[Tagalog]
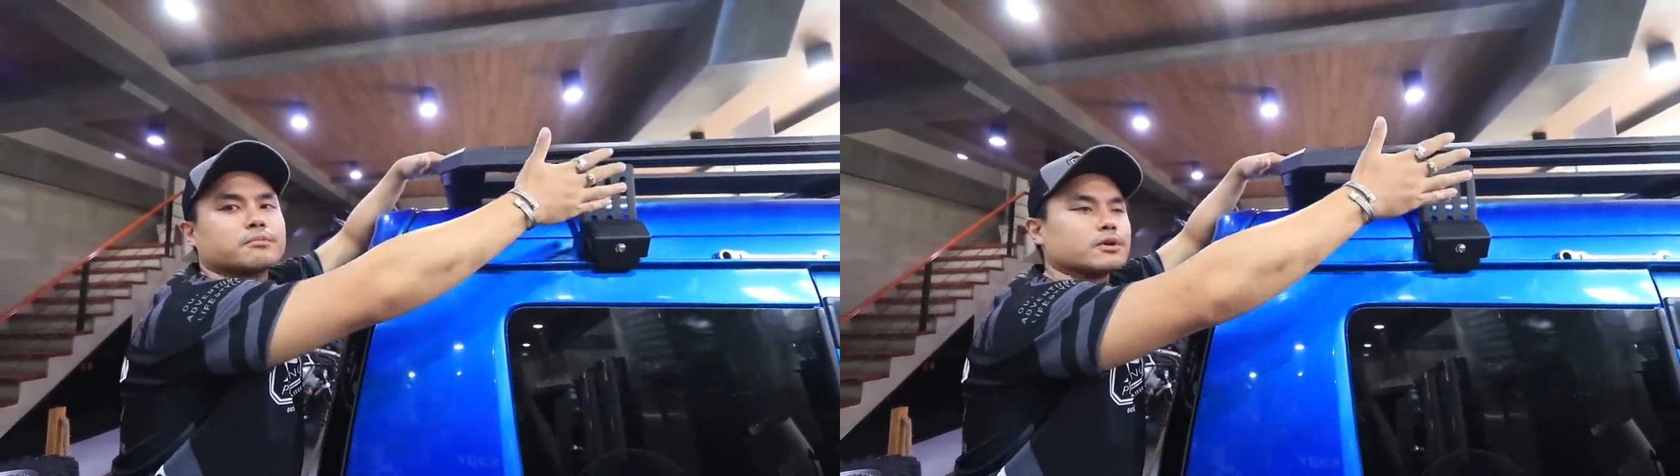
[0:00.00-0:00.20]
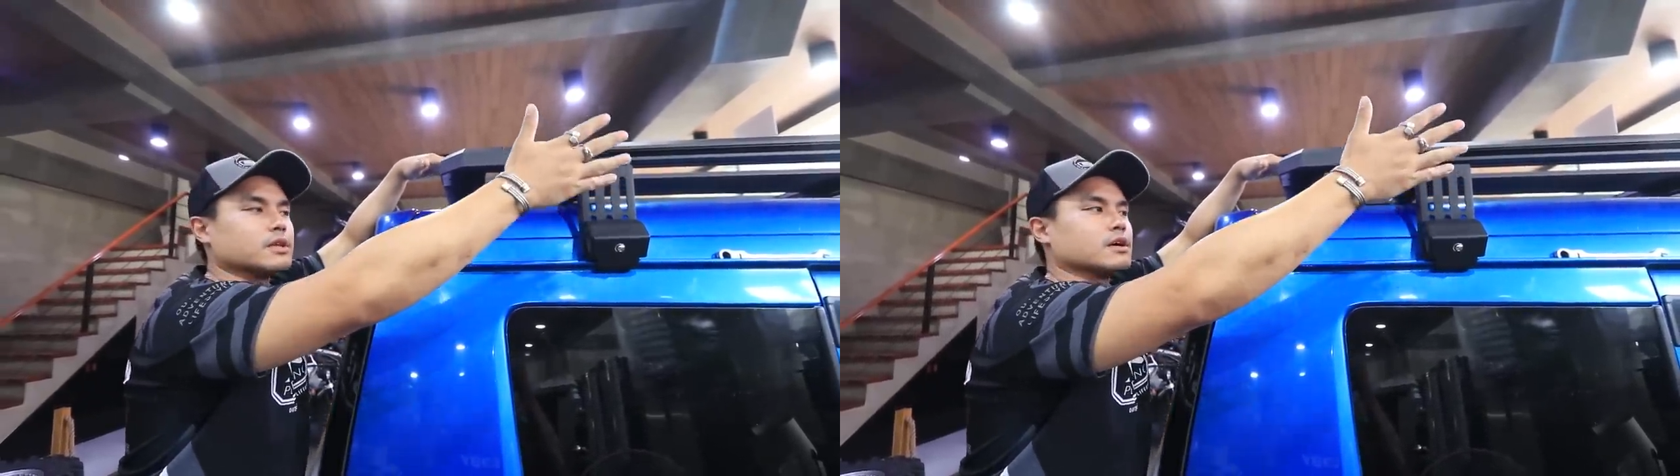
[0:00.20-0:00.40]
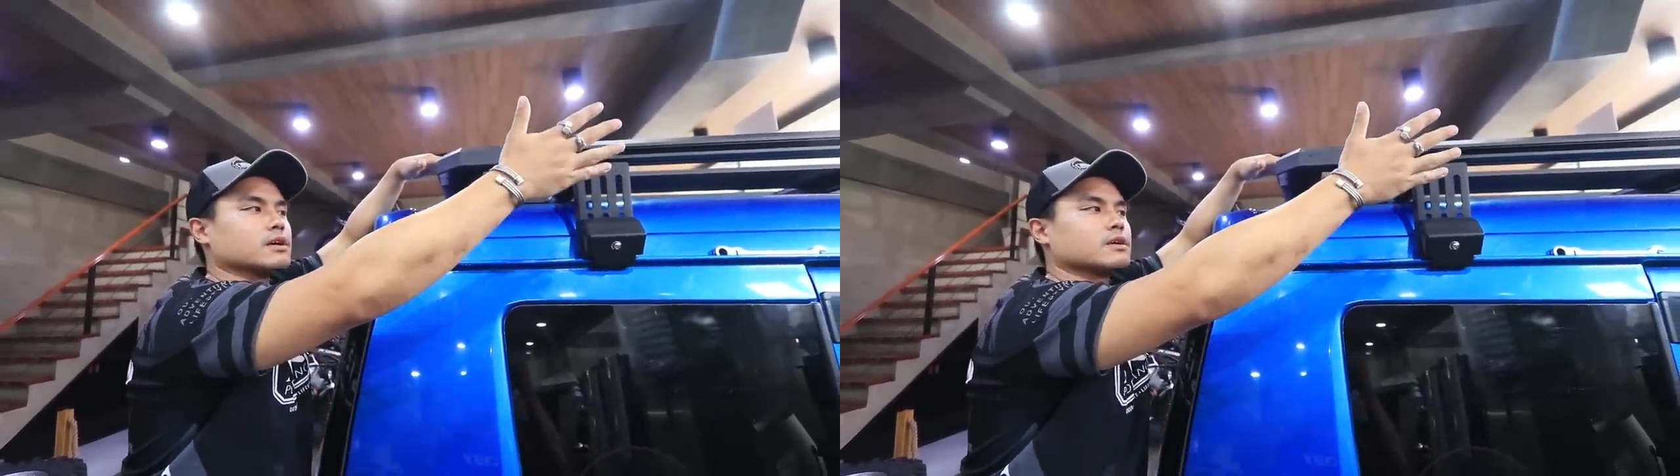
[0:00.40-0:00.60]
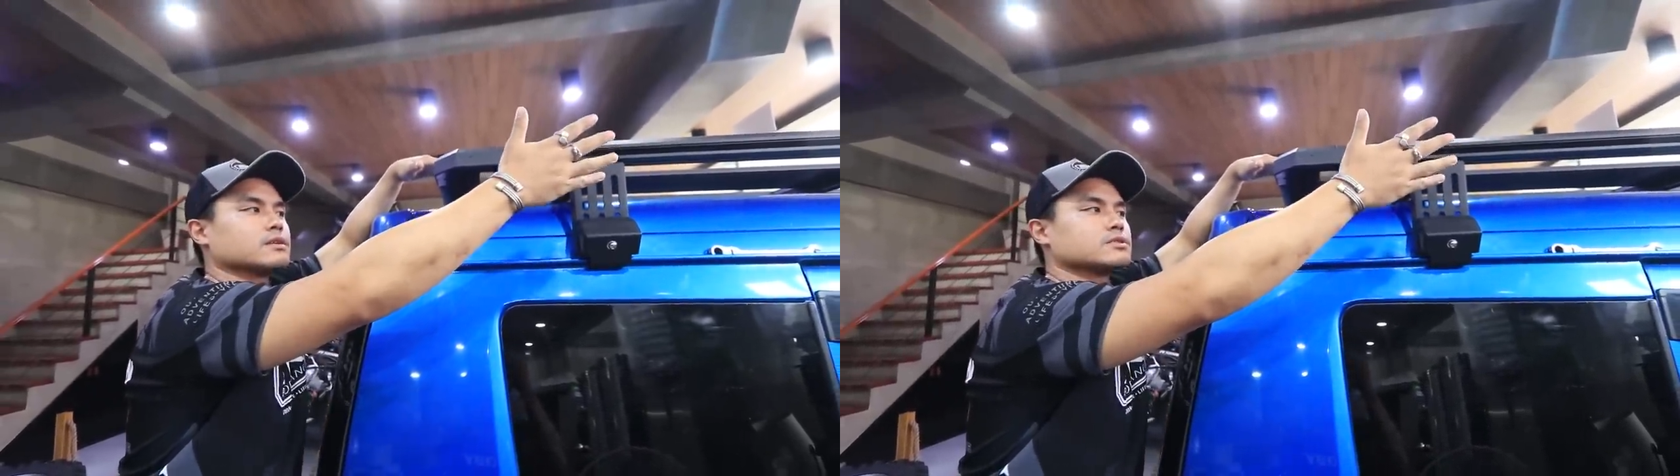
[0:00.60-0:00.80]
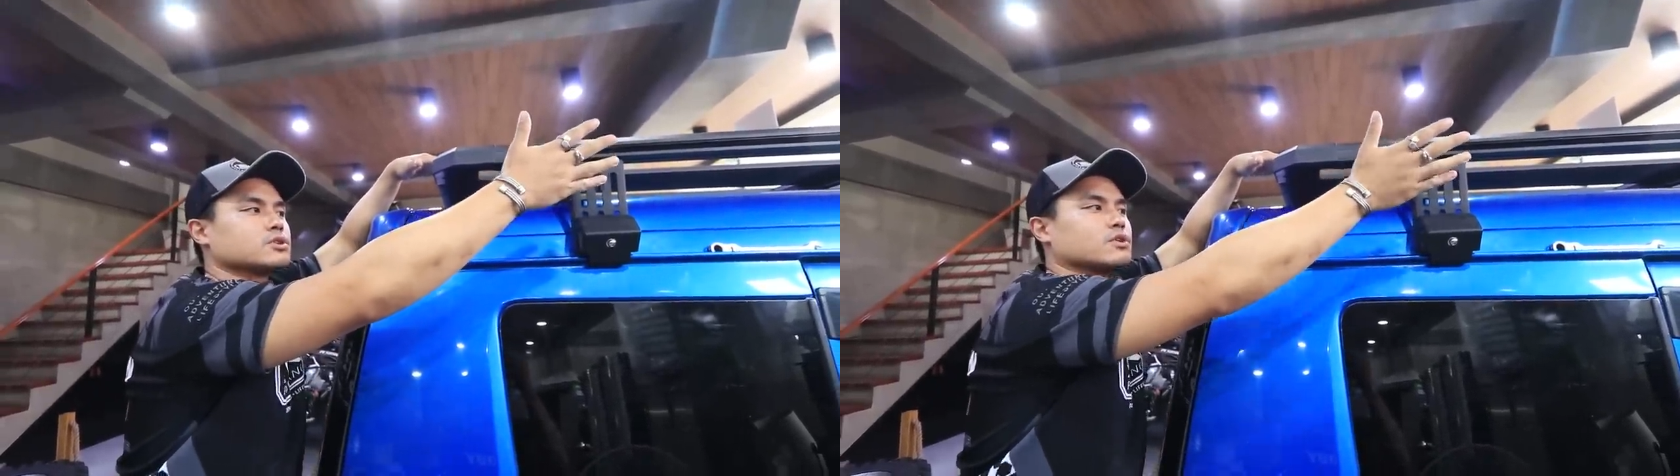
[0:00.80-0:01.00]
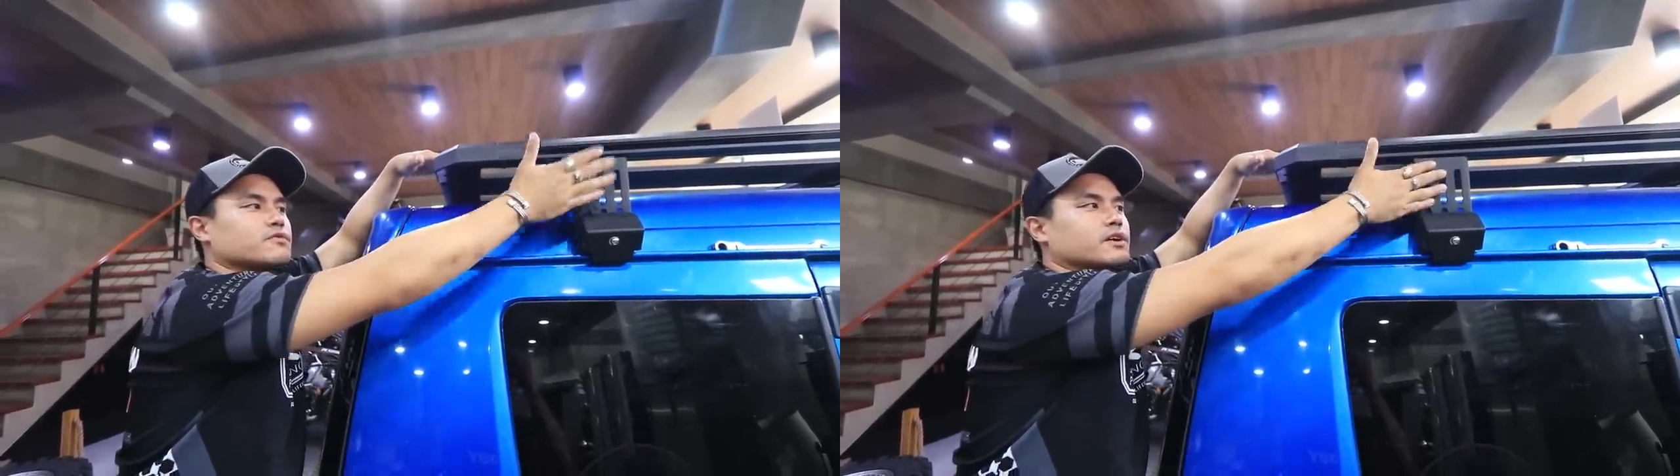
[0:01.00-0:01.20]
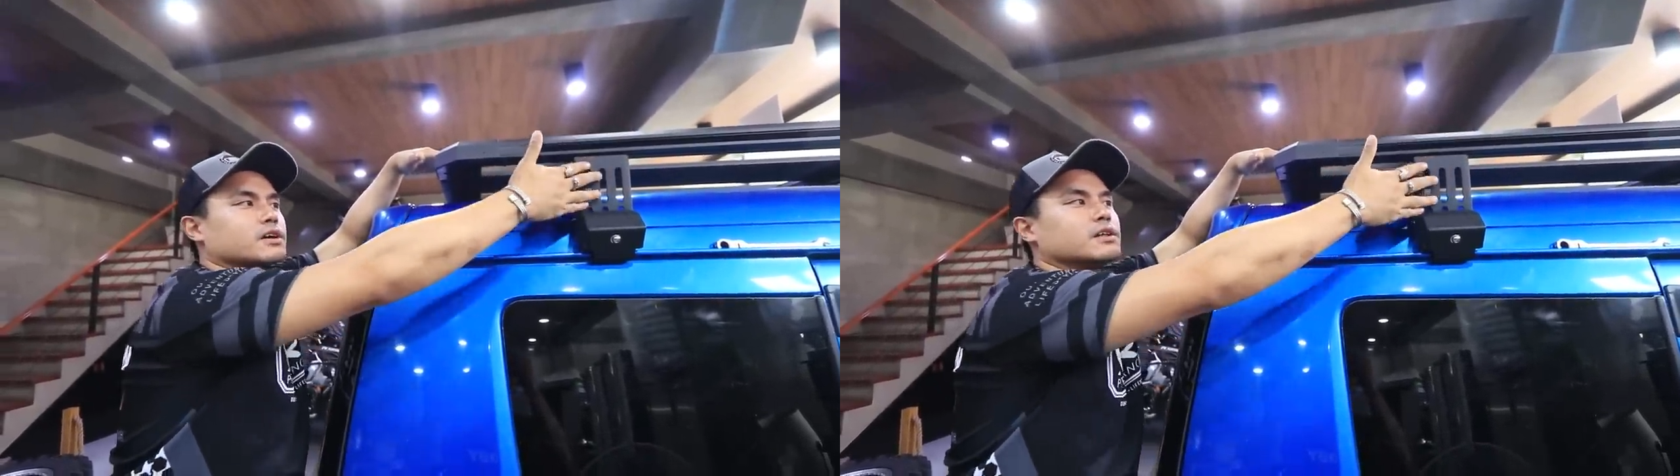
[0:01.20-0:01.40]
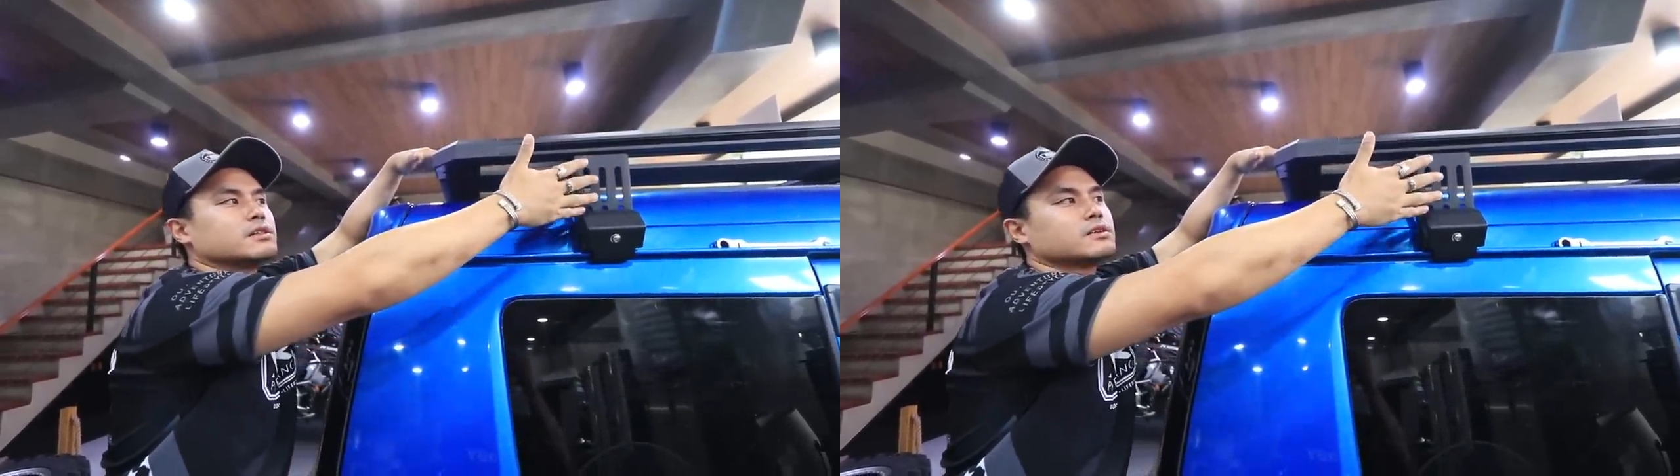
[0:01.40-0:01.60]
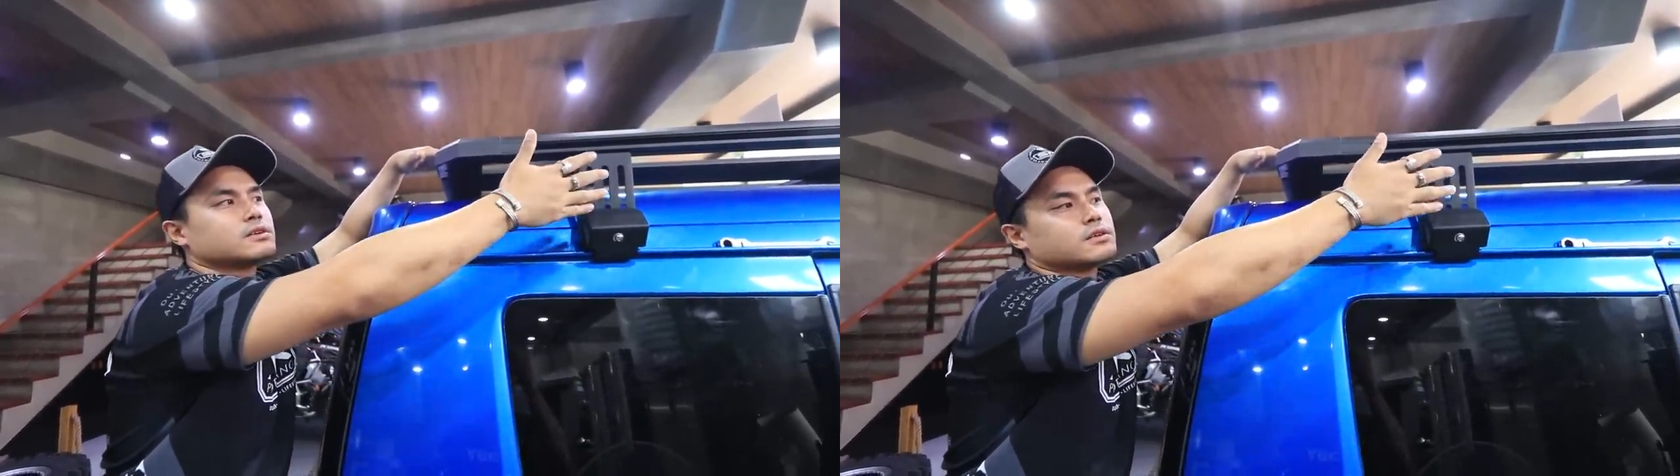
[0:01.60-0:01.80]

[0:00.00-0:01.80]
pwedeng shovel,